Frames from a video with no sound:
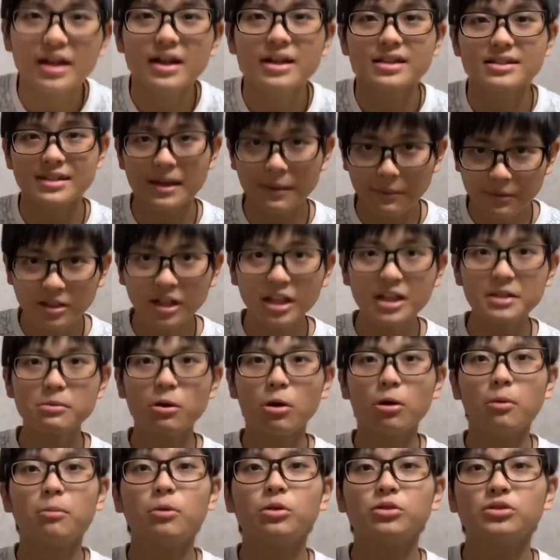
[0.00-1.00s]
サムネに
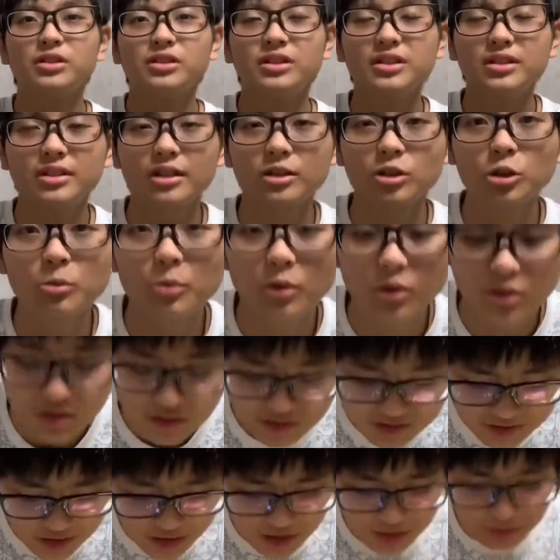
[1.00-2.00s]
ももう出ていたと思うんで
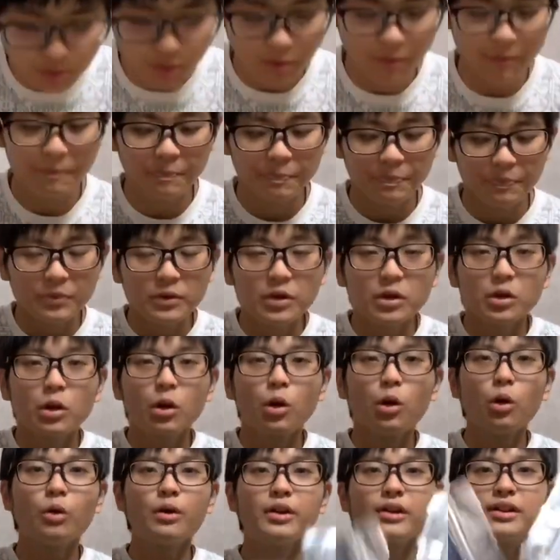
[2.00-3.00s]
すけれども、
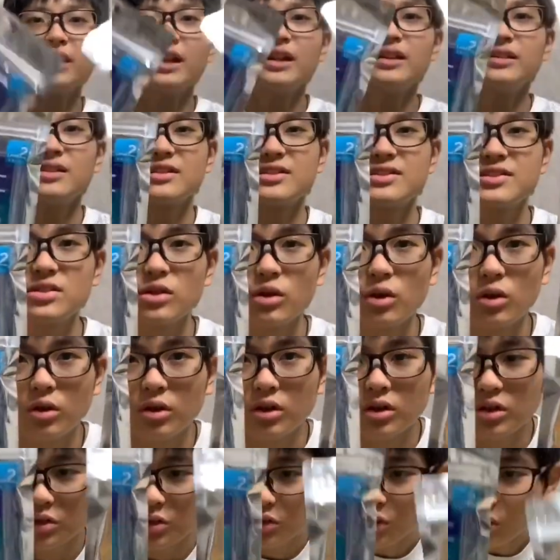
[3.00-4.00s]
これなんですよ。
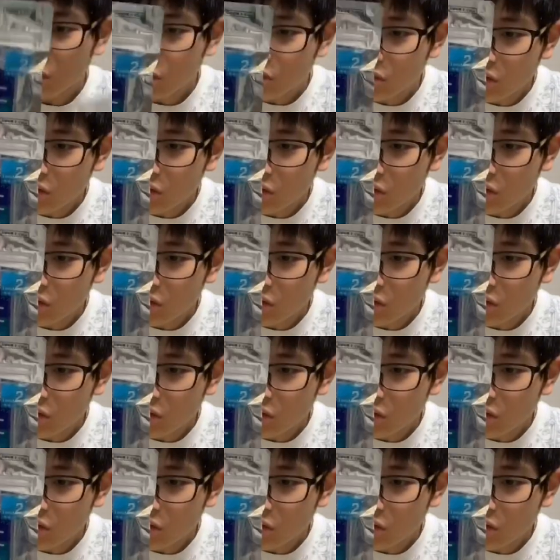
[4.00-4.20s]
どこの